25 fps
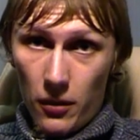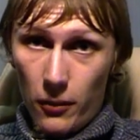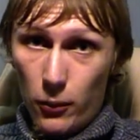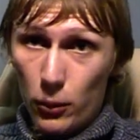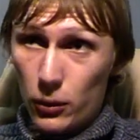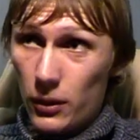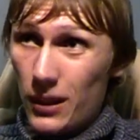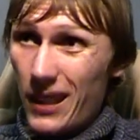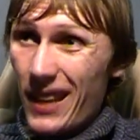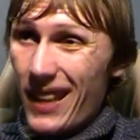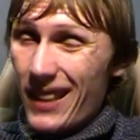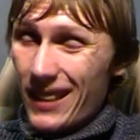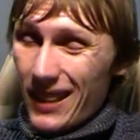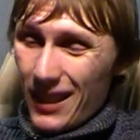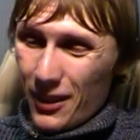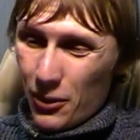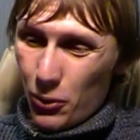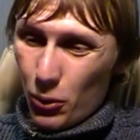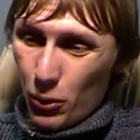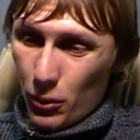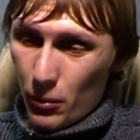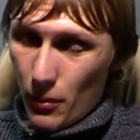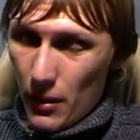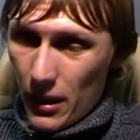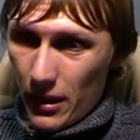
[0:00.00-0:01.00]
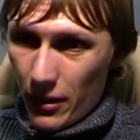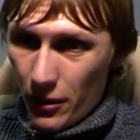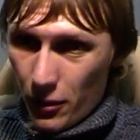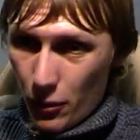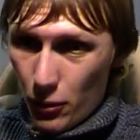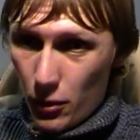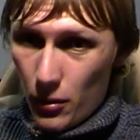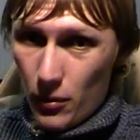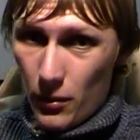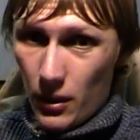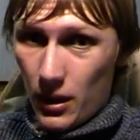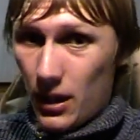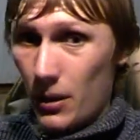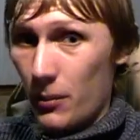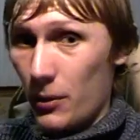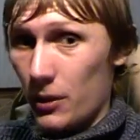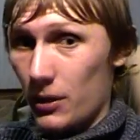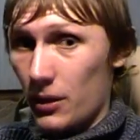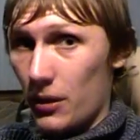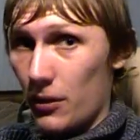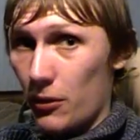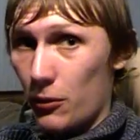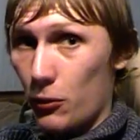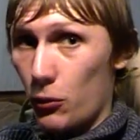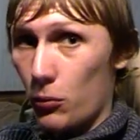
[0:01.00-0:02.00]
Вот это тот боксер, Магомед
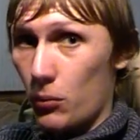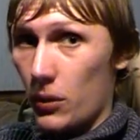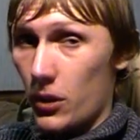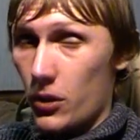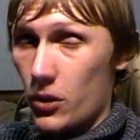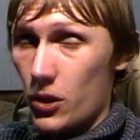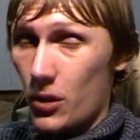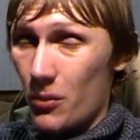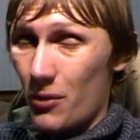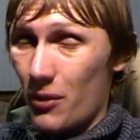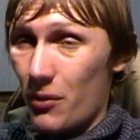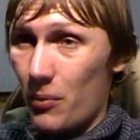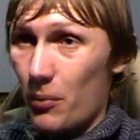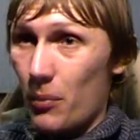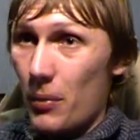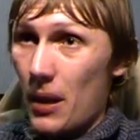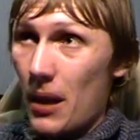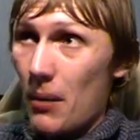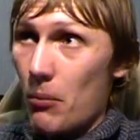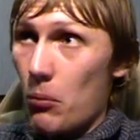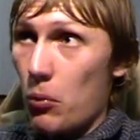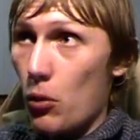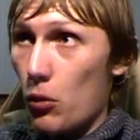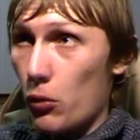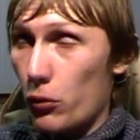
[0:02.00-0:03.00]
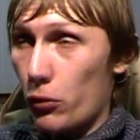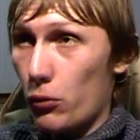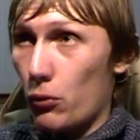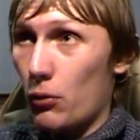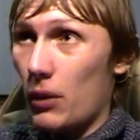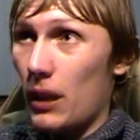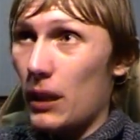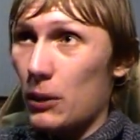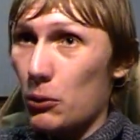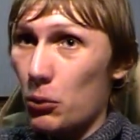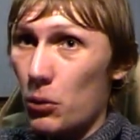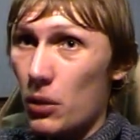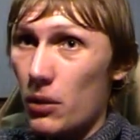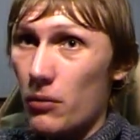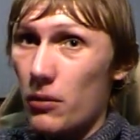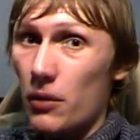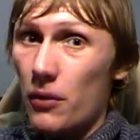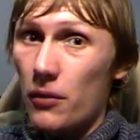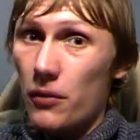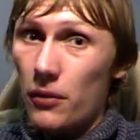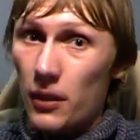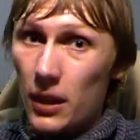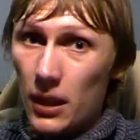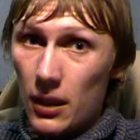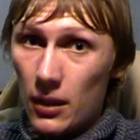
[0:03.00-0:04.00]
Расул Маджимов, по боксу которого
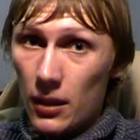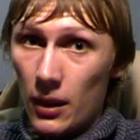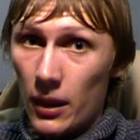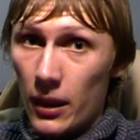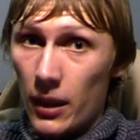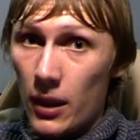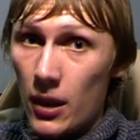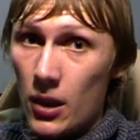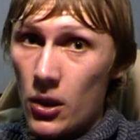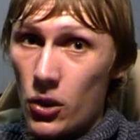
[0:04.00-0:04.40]
видно,